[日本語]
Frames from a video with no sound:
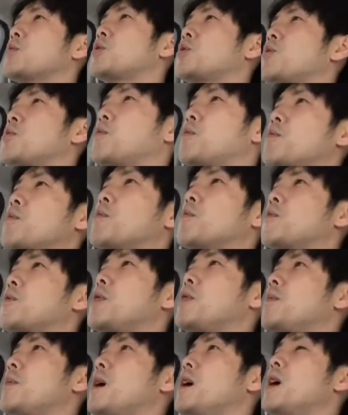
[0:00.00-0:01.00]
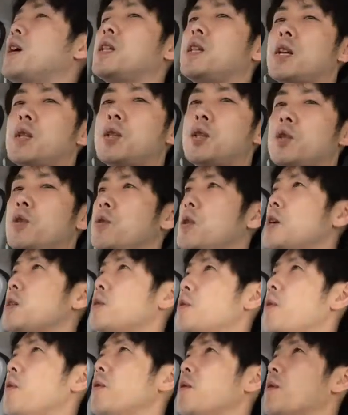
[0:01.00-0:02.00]
をしようということで、まあ、配達中で
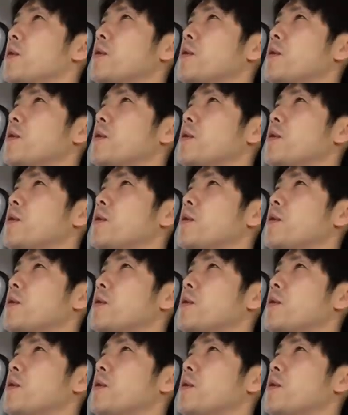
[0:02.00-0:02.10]
すと、